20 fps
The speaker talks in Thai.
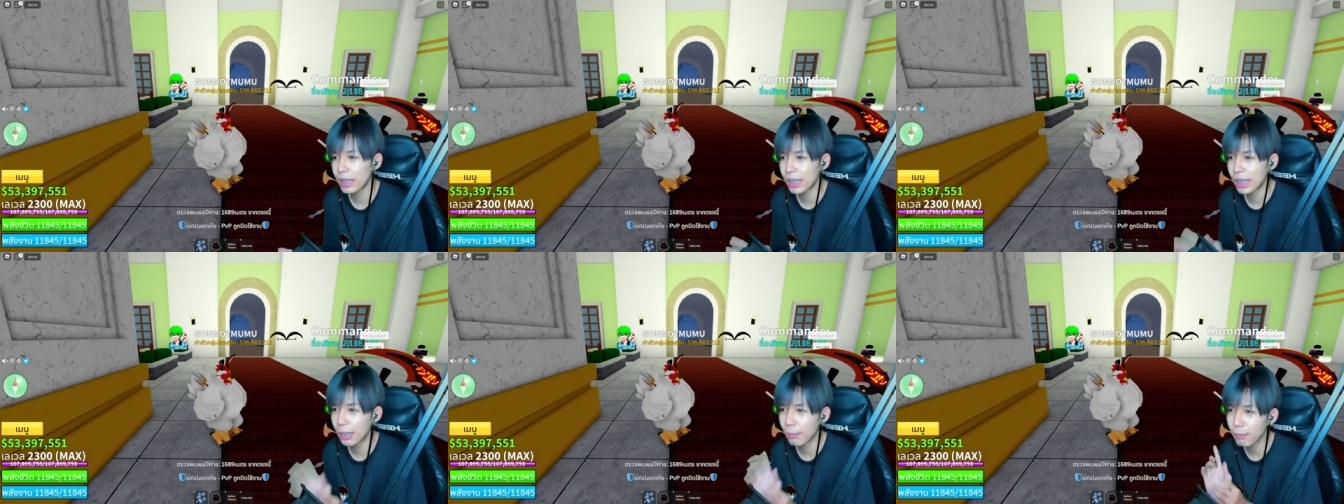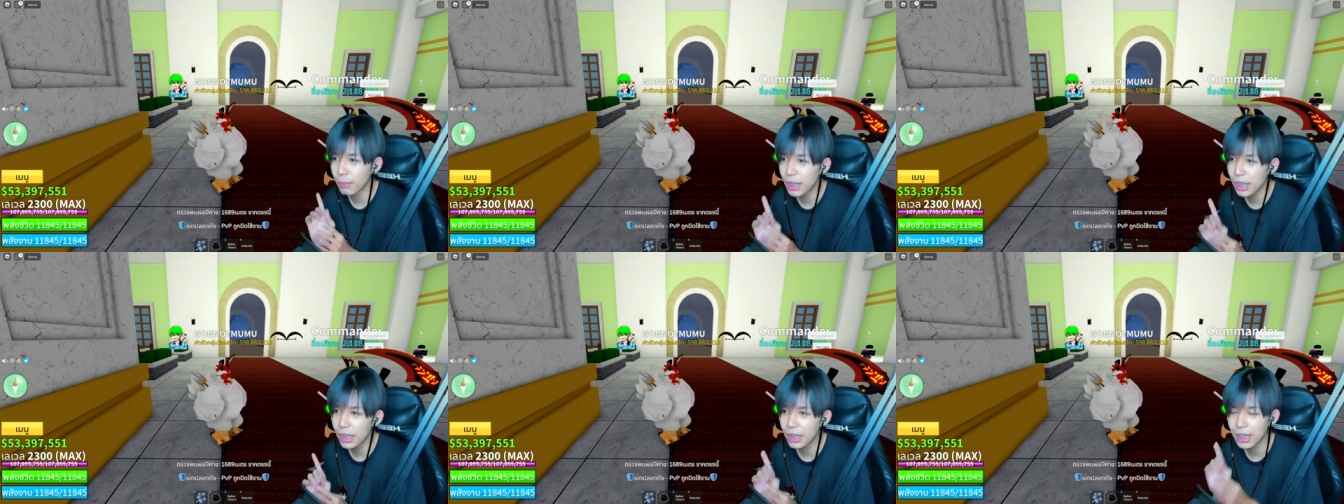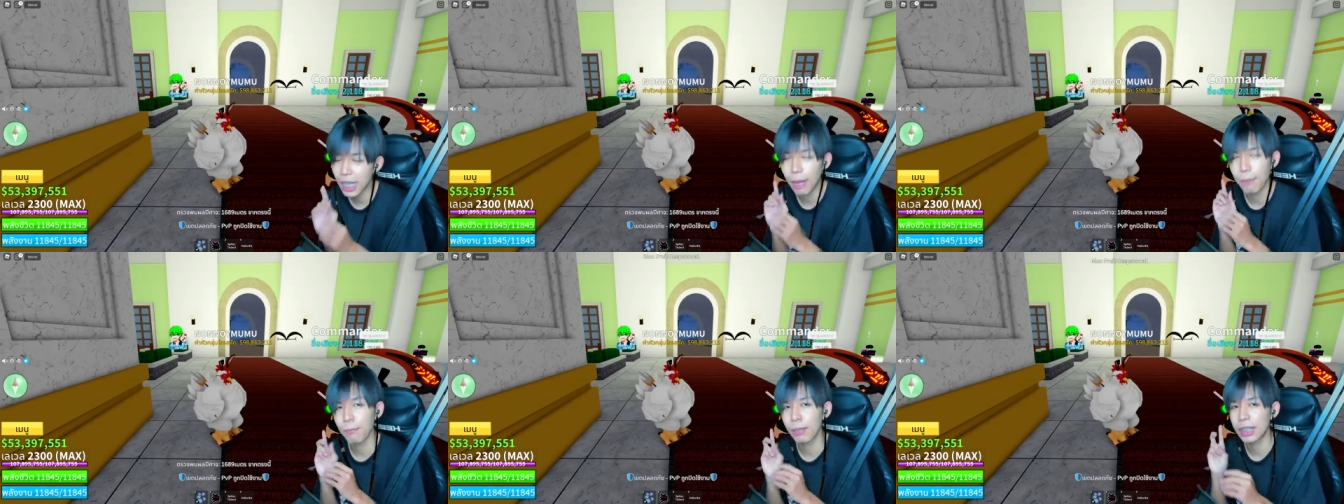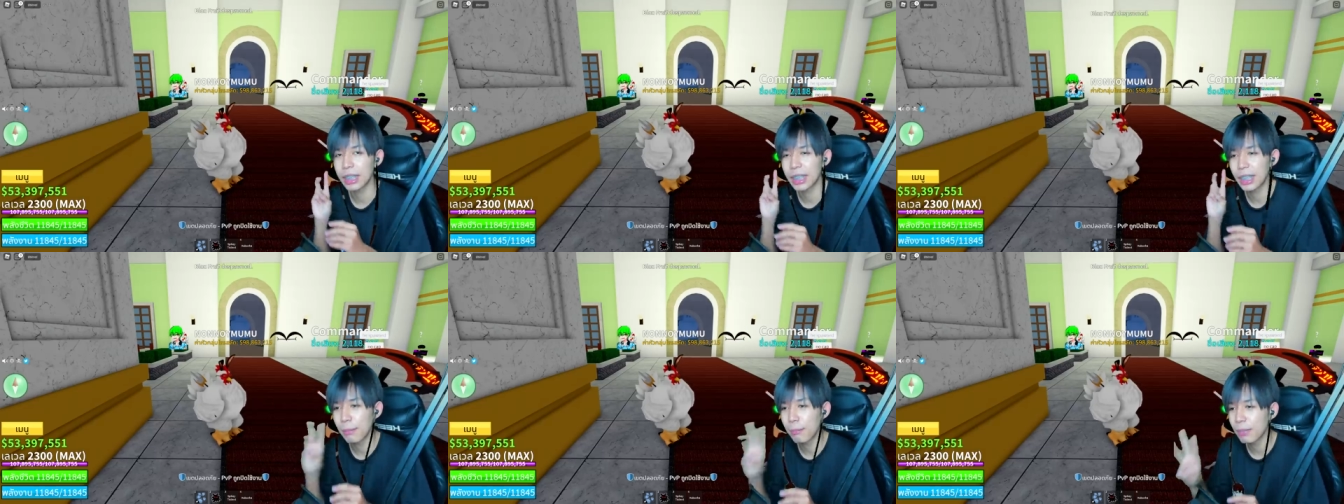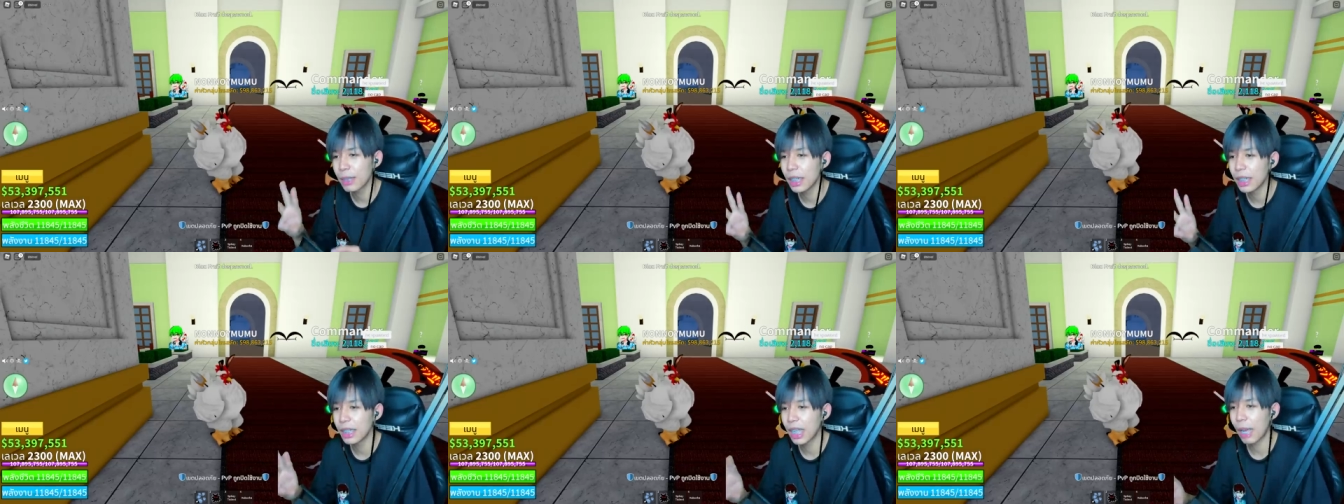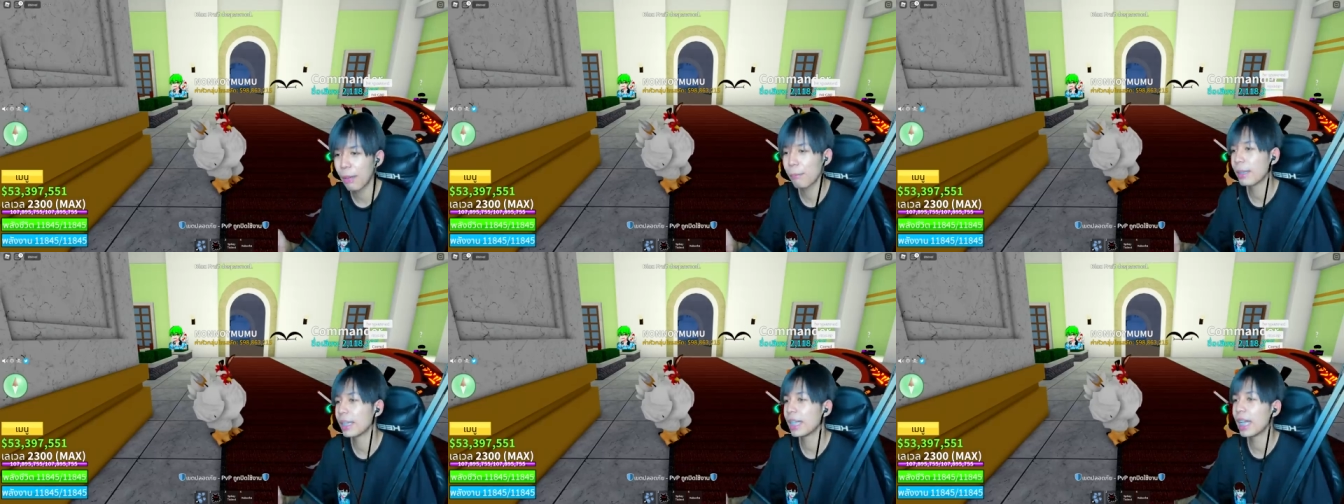คลิปหนึ่งมวันคลิปหนึ่งนะครับไม่ได้